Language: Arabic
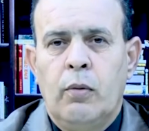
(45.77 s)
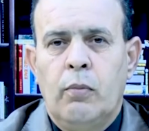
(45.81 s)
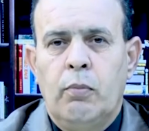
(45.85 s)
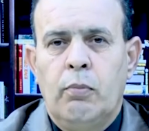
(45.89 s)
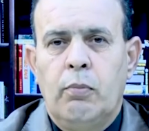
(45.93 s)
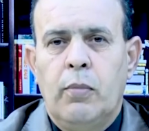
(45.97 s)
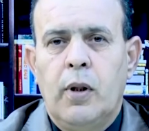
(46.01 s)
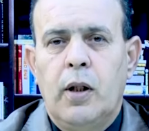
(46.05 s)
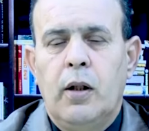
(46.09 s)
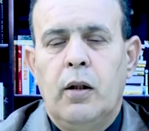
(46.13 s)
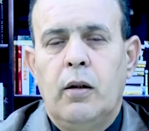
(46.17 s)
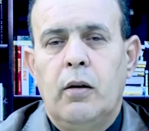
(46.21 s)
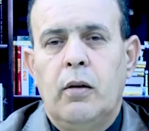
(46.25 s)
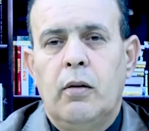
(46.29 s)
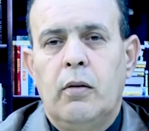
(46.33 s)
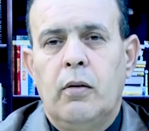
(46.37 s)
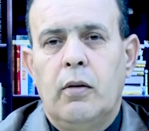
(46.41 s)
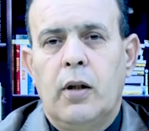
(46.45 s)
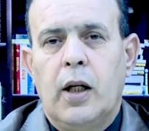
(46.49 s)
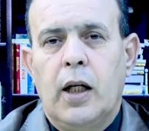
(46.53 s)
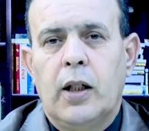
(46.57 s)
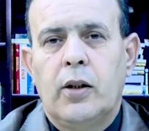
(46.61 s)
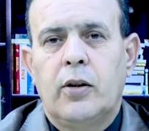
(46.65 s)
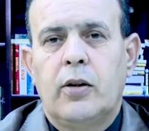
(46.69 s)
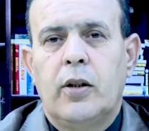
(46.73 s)
بل
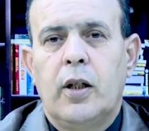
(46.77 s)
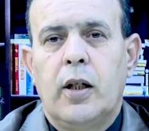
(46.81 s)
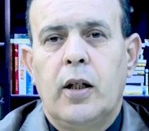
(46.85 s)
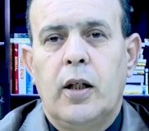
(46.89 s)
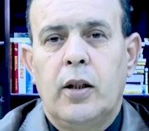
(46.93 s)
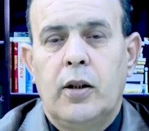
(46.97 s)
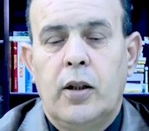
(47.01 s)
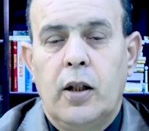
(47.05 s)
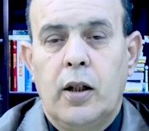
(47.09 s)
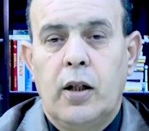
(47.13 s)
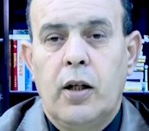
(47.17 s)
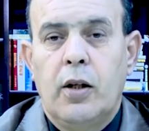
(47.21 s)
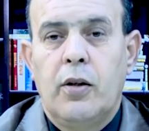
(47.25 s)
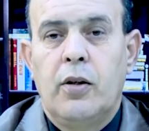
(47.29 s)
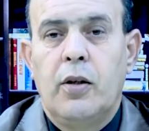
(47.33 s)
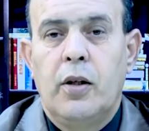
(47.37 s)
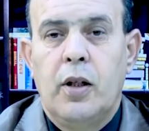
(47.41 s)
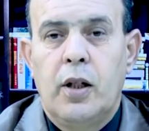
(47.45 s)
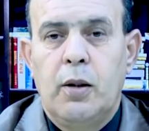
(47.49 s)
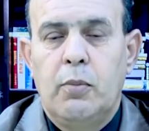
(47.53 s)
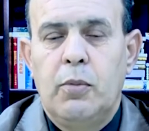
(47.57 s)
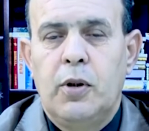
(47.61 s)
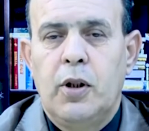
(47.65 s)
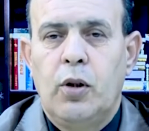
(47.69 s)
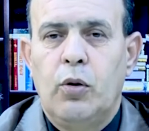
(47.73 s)
حتى لدى
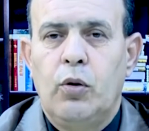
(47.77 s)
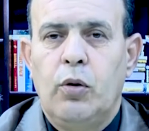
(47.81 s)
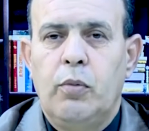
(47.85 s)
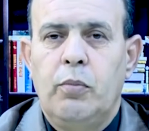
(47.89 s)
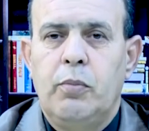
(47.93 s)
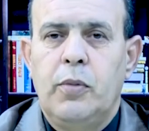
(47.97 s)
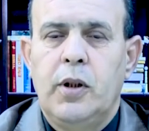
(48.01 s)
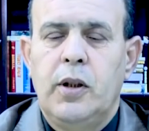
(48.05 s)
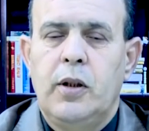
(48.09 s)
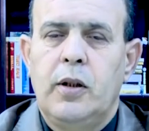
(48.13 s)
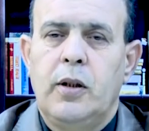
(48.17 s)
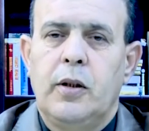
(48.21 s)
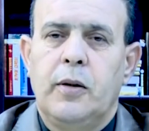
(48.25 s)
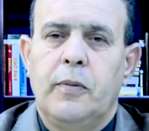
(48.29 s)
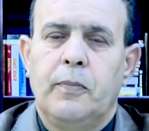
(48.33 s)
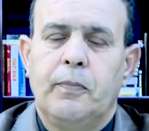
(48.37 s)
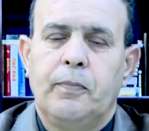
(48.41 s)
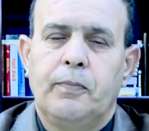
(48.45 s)
كثير من الأميين